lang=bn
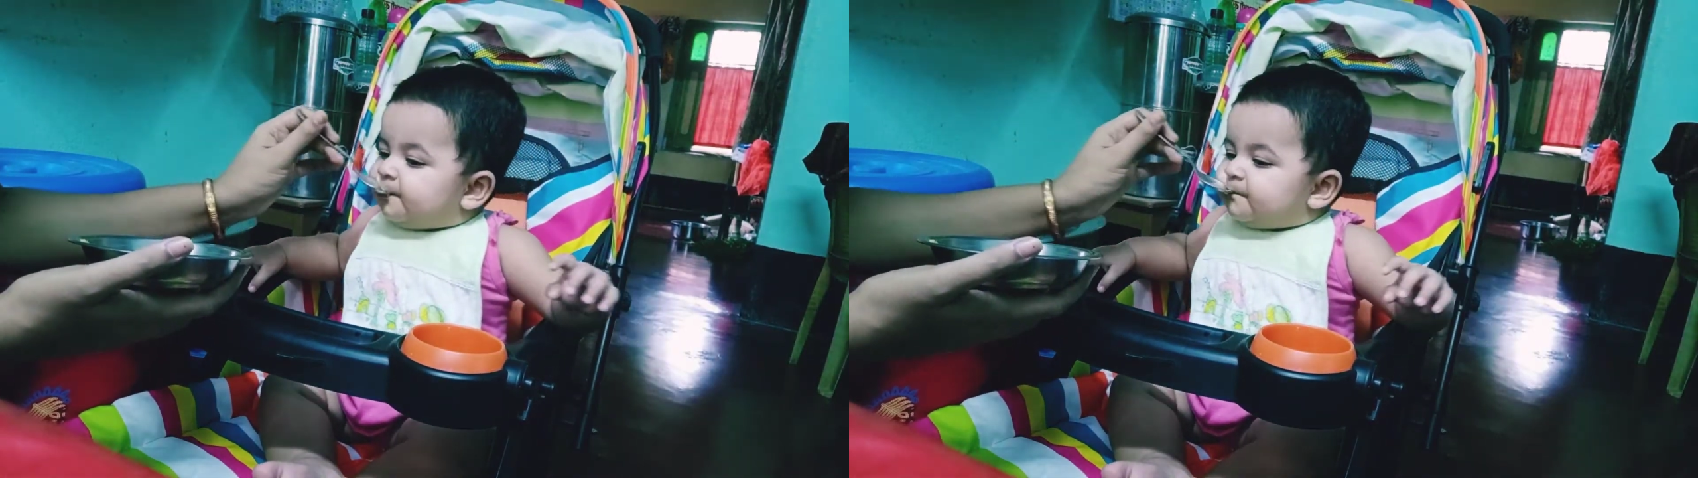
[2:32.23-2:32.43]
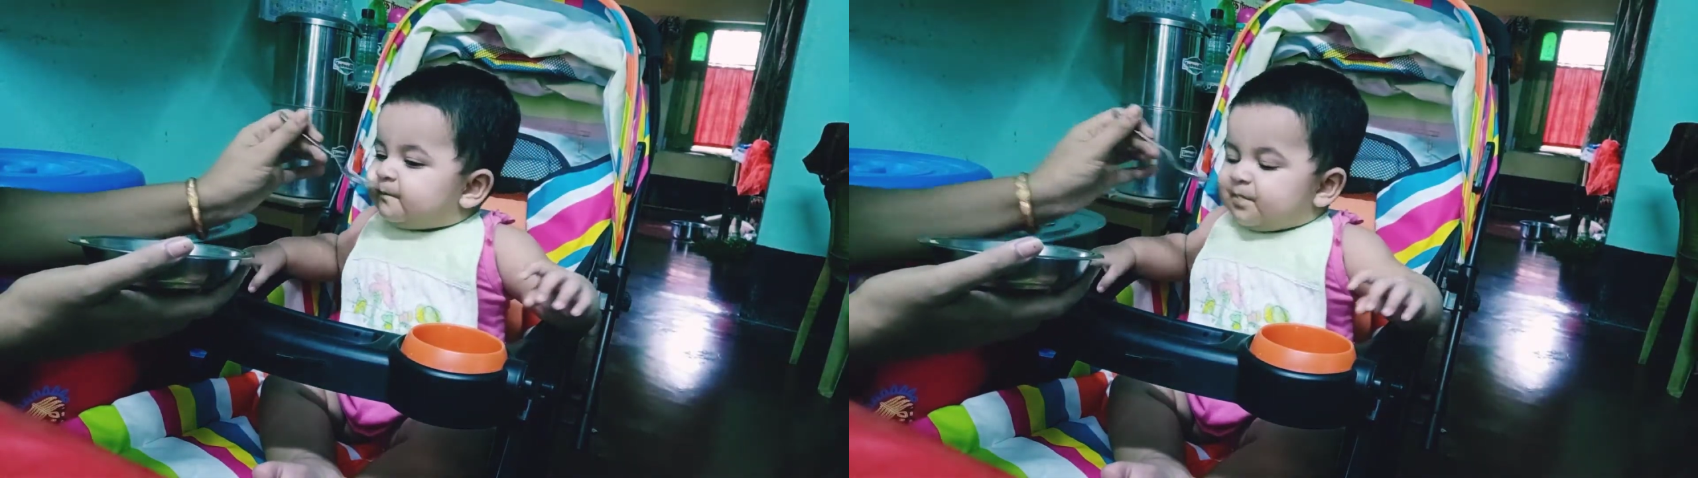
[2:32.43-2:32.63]

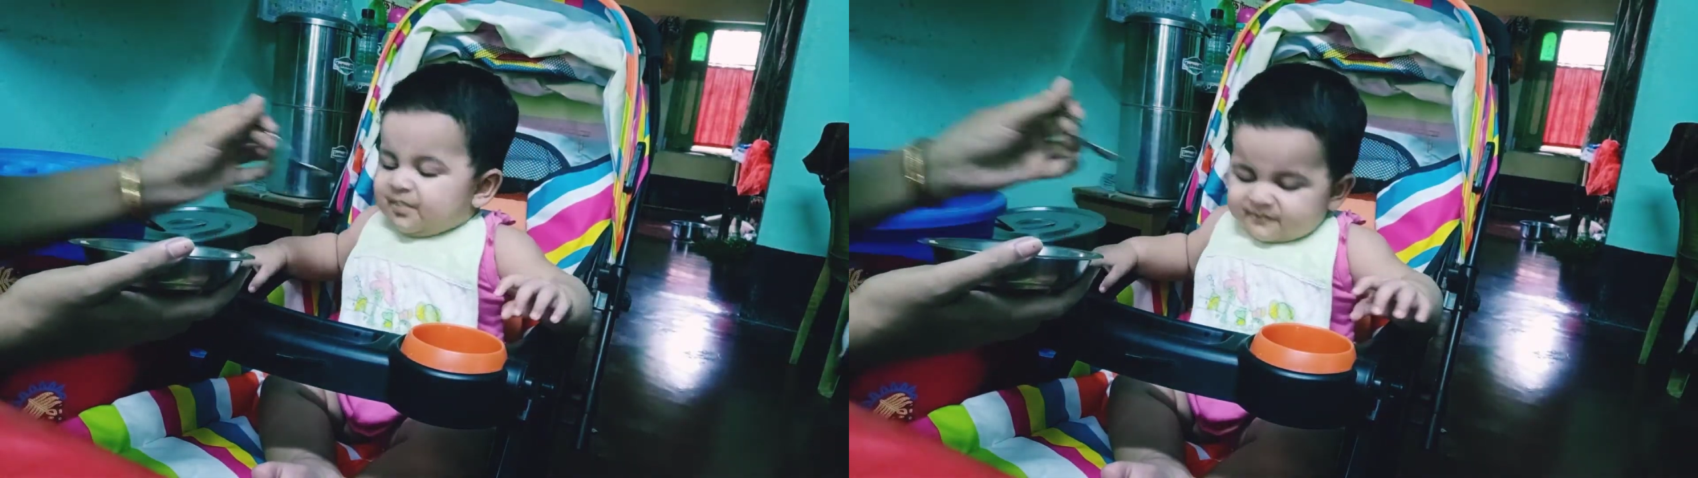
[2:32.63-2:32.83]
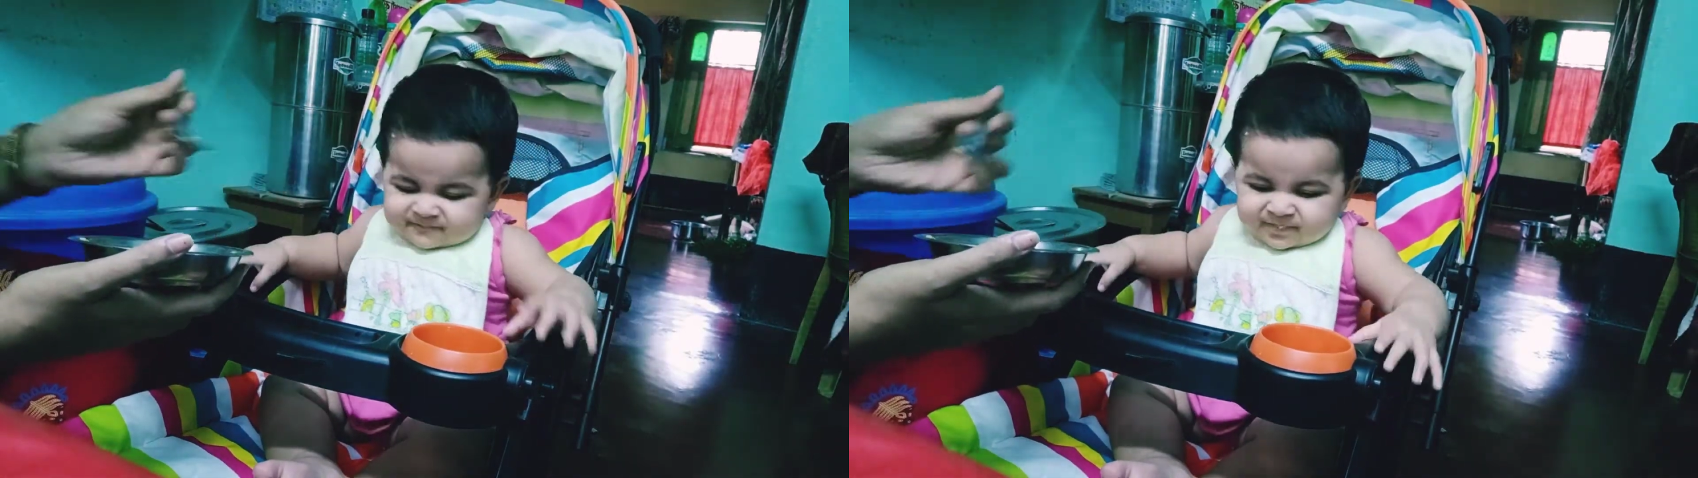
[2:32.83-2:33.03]
চিবিয়ে
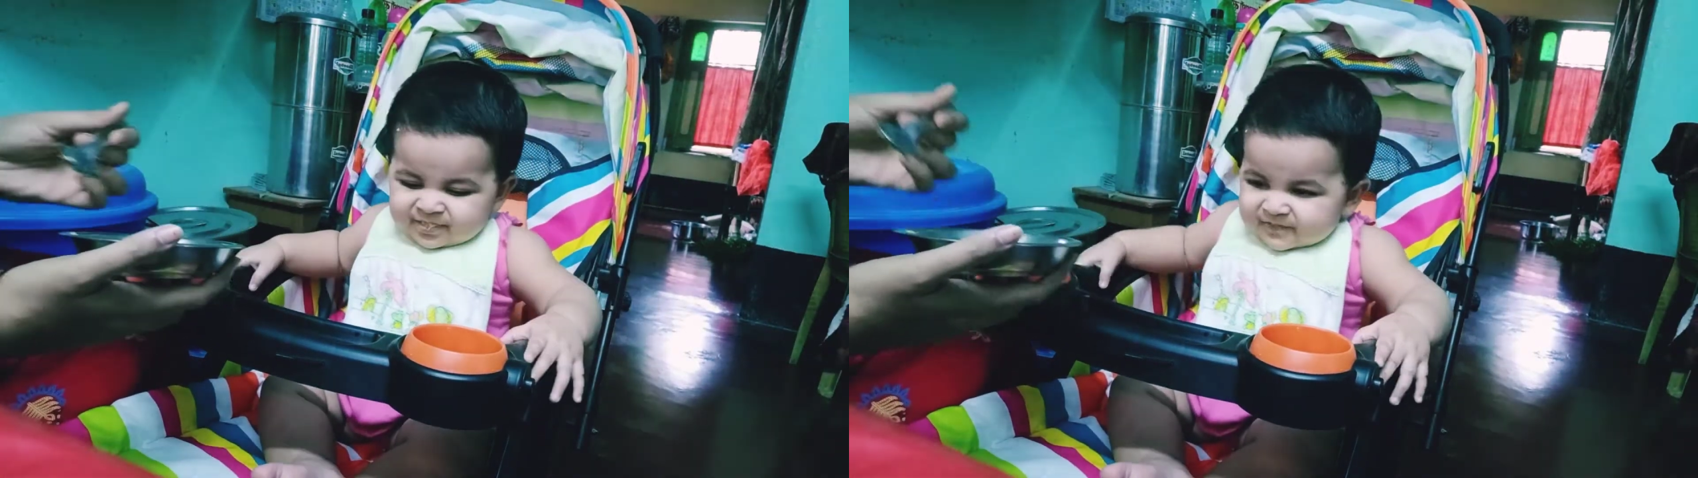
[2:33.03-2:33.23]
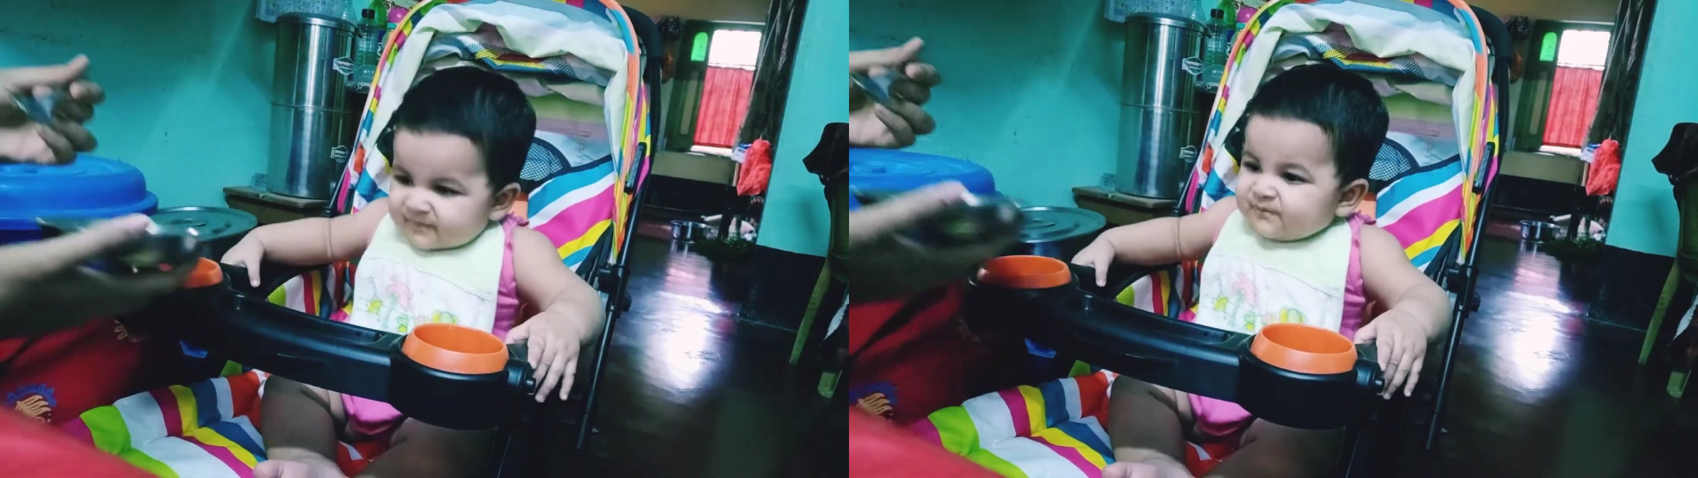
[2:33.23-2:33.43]
খাওয়ার
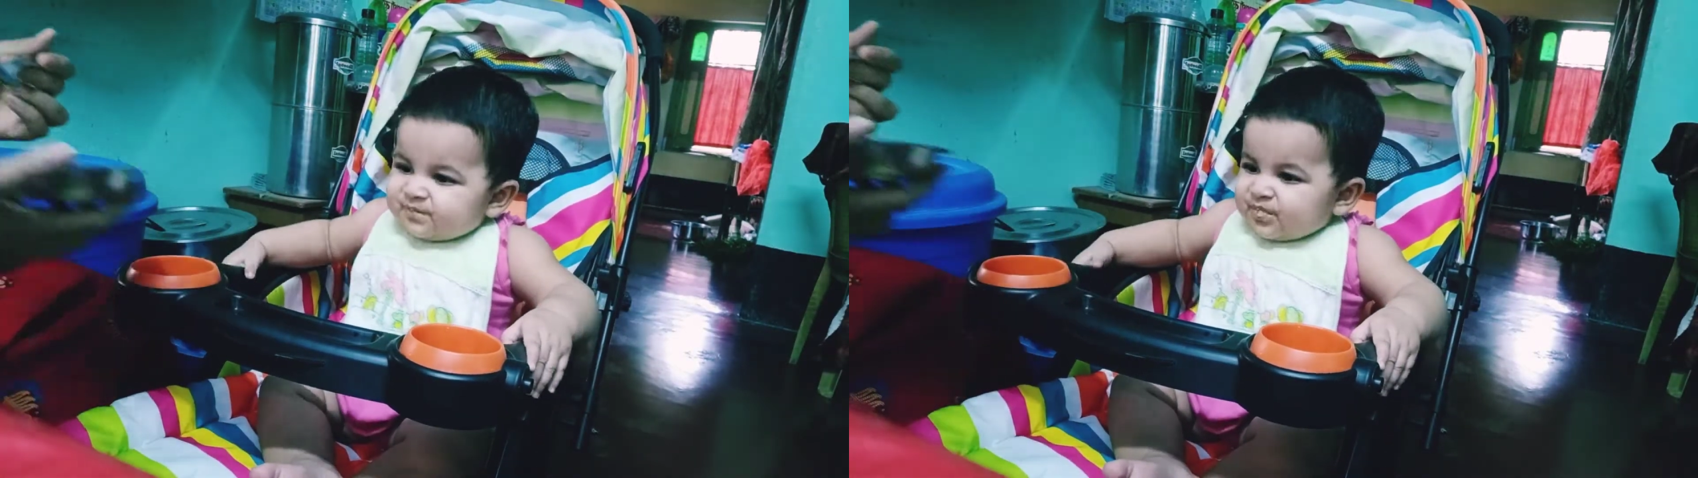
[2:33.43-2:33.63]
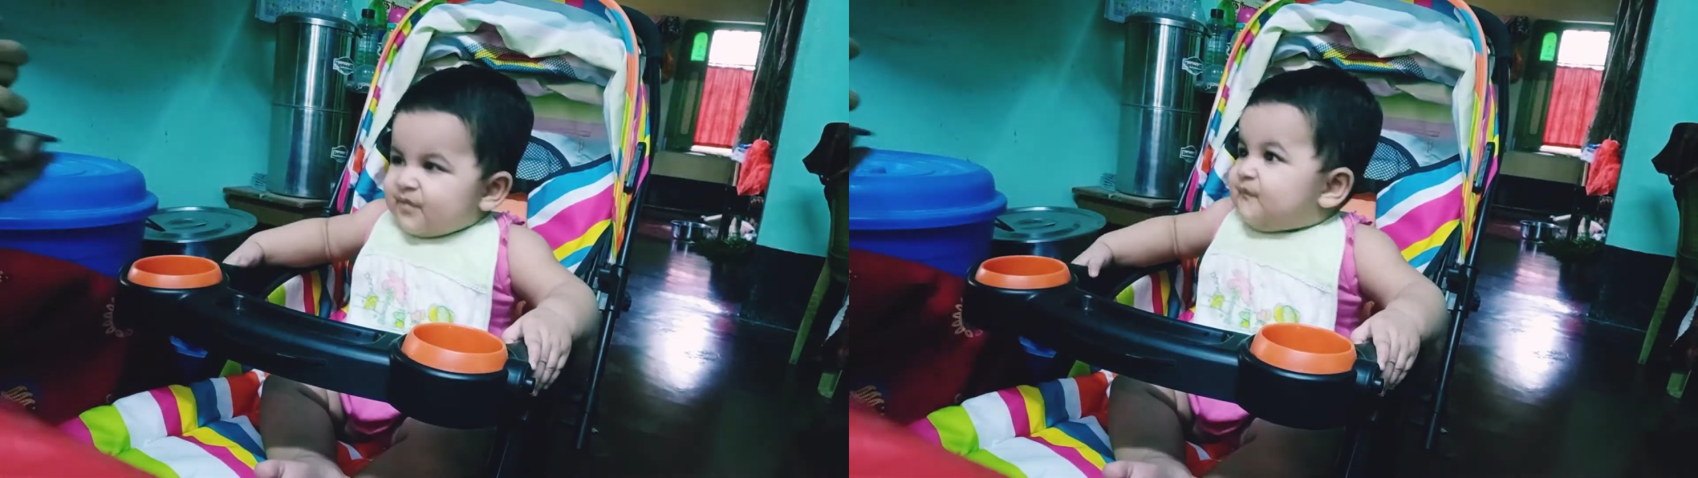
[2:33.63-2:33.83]
ডেভেলপমেন্টটা